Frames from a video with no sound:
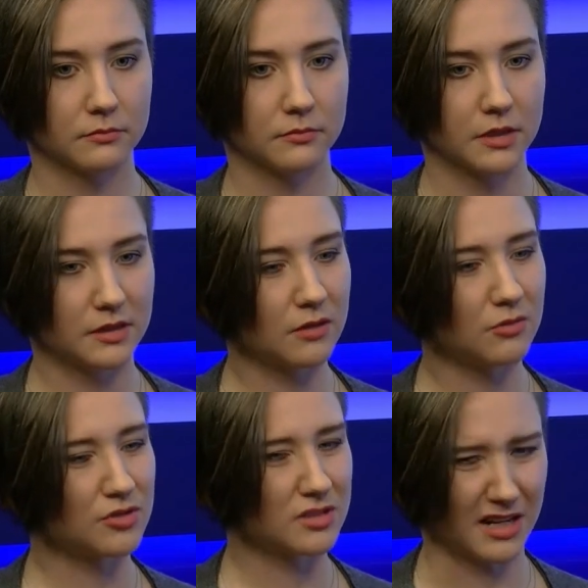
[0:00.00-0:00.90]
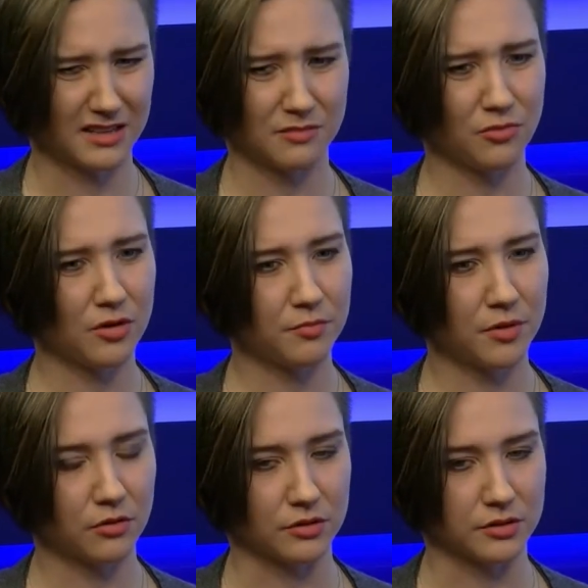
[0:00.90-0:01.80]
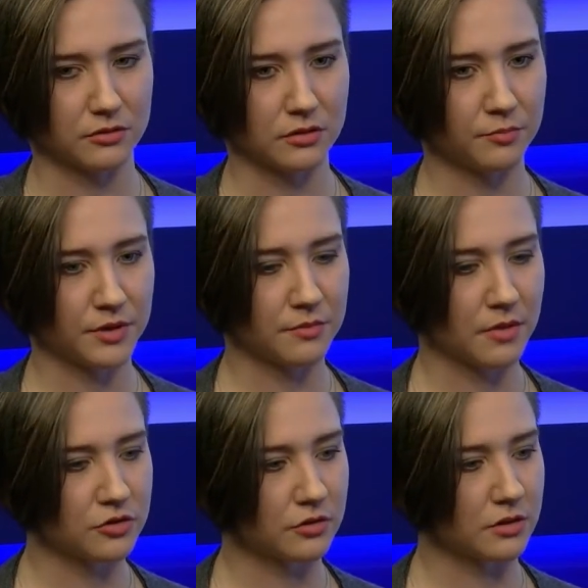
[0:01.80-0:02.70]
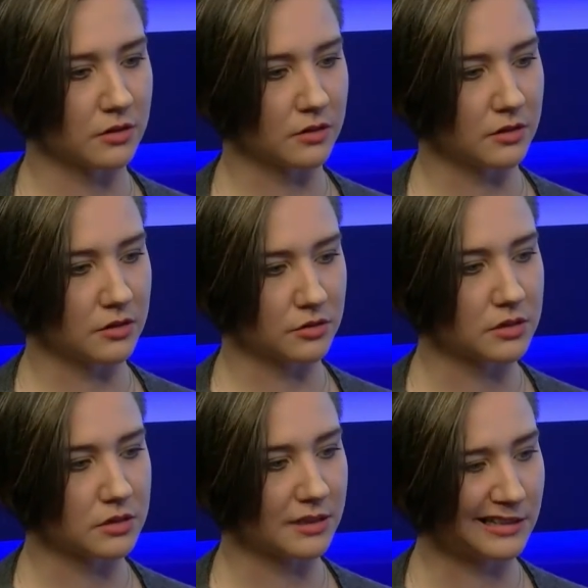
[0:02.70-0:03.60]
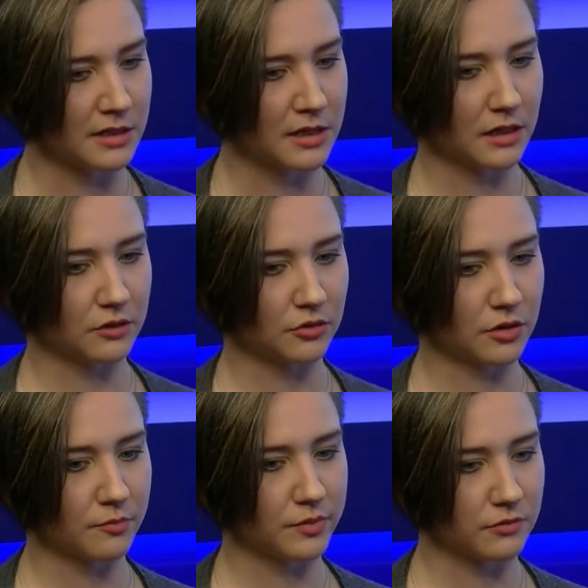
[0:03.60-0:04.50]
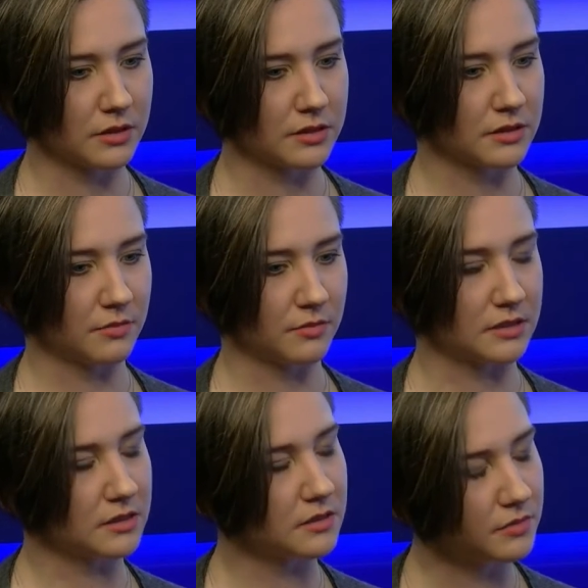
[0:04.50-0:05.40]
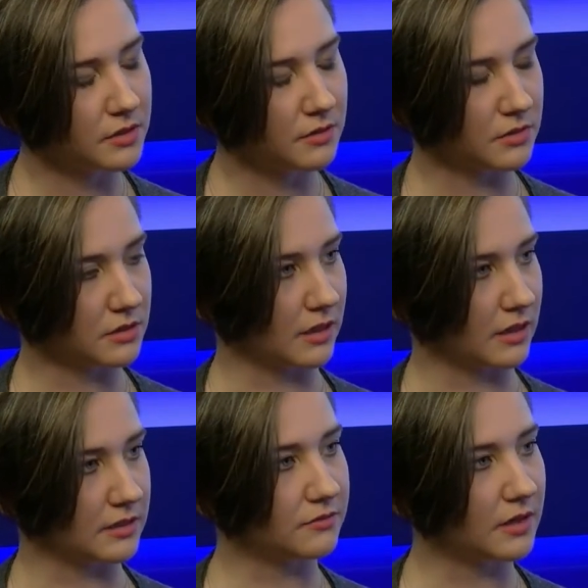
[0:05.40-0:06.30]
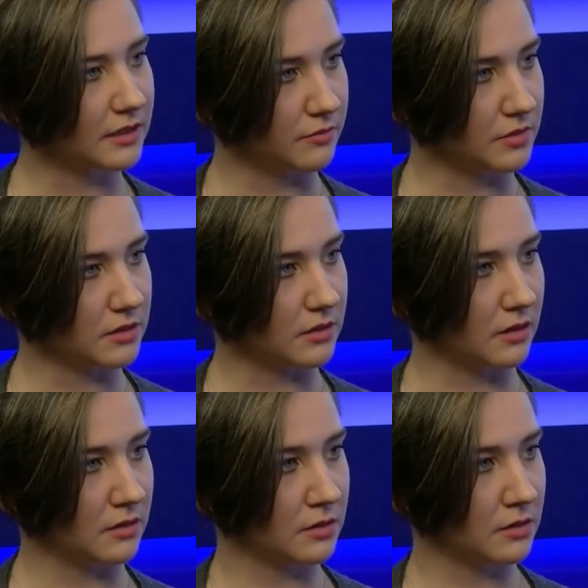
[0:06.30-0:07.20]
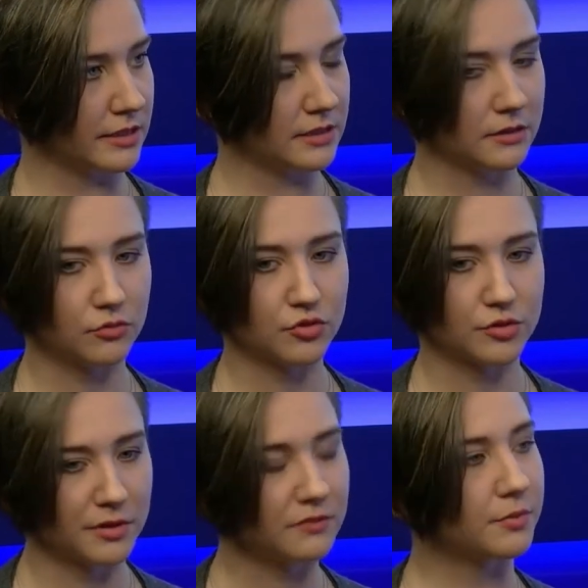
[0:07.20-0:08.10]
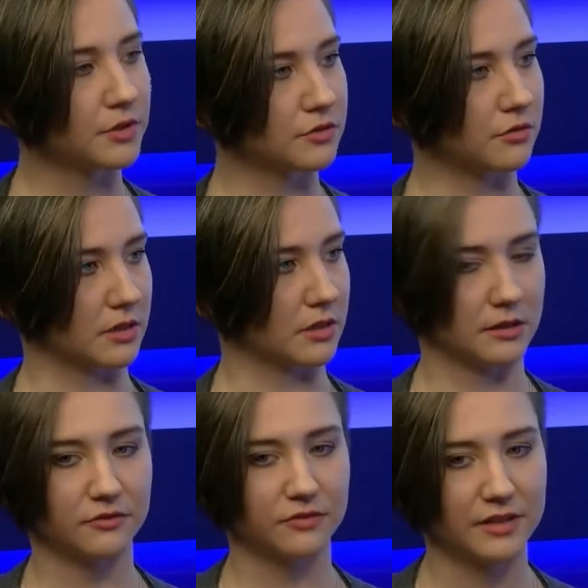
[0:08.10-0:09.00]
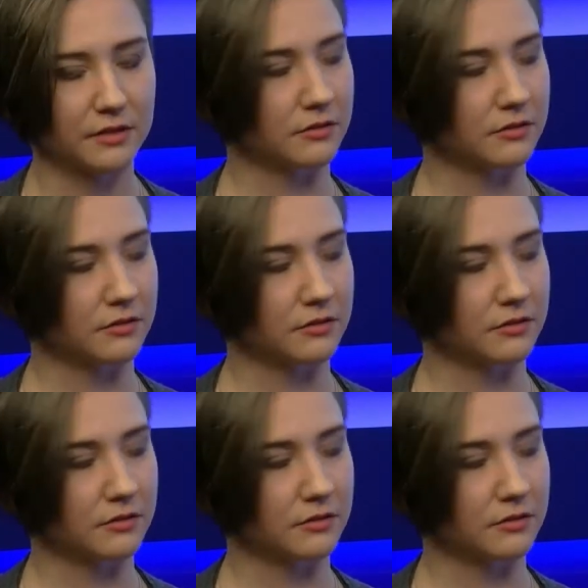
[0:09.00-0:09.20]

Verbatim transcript: не так уж стар, ты мог побороться, но ты понимаешь, что ты не с той страны, которая позволит занимать седьмые места, девятые места. Если ты уже был в призерах, если ты выигрывал